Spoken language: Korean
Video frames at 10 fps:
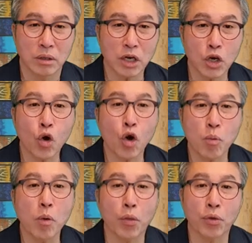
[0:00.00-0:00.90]
그러니까 이런 걸
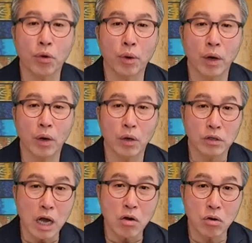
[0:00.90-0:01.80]
보면 어떤 거예요?
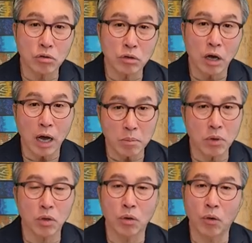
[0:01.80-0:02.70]
사건은 한
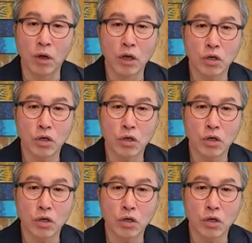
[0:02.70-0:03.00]
번이고